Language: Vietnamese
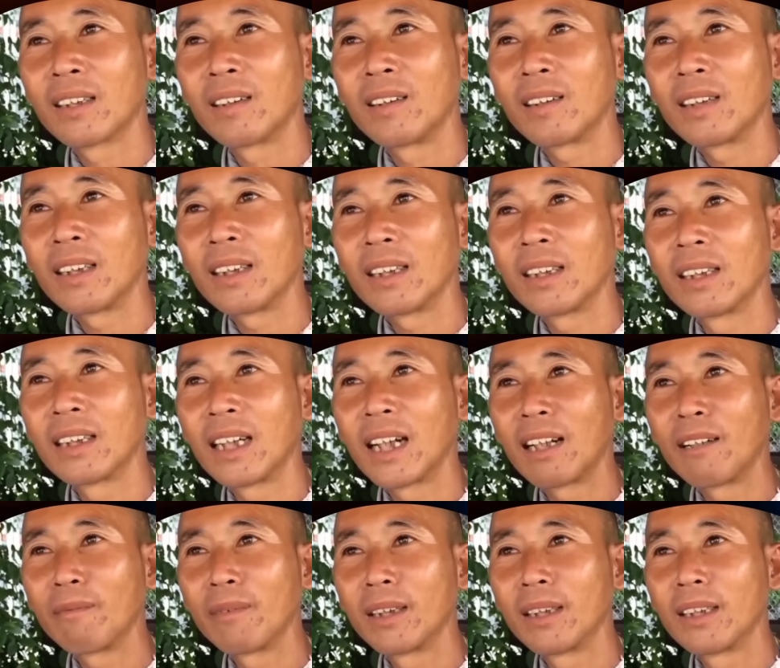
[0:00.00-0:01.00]
Uh, có cái thời
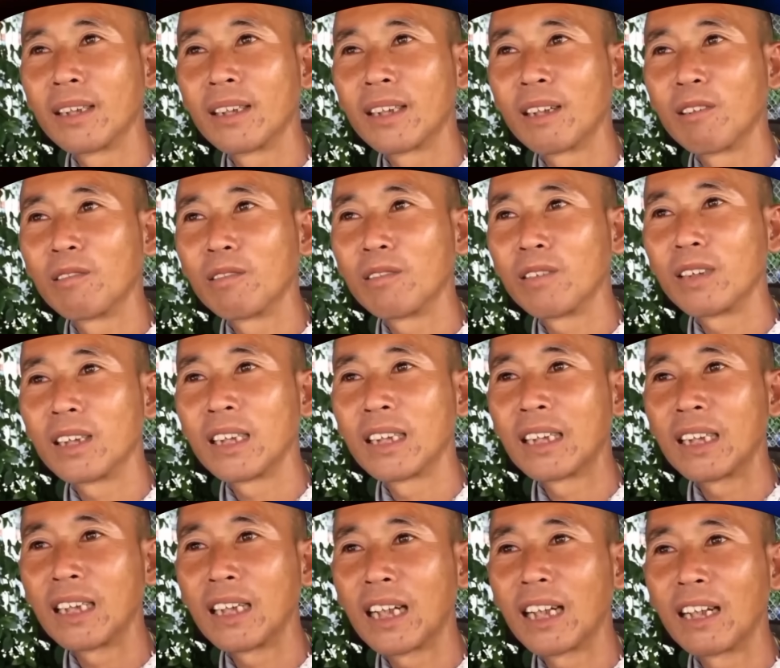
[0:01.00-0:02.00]
gian mình sống
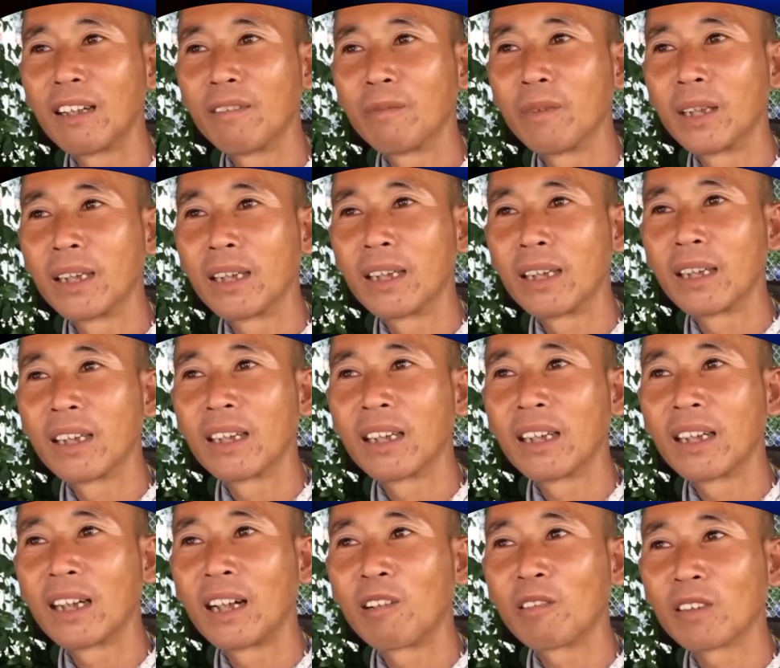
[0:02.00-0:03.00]
như thế này, mình
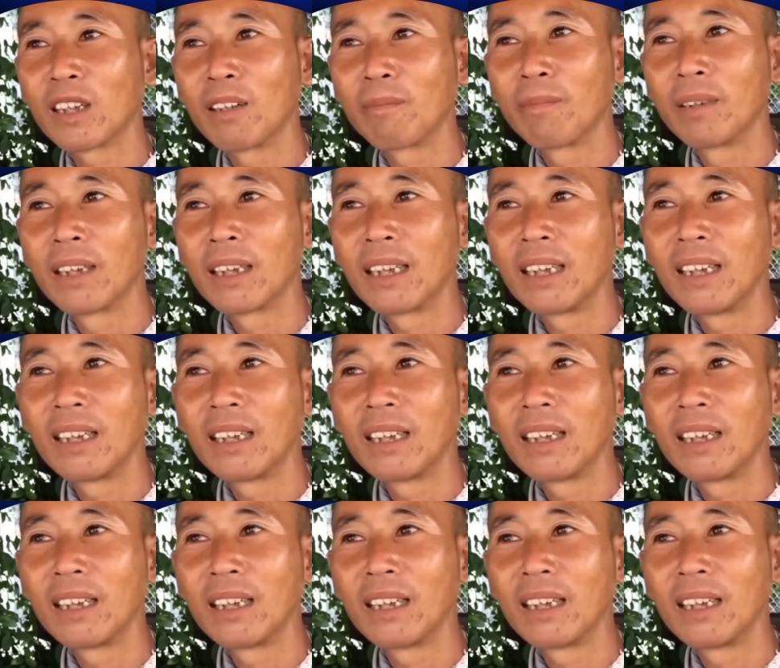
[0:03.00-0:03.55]
học tập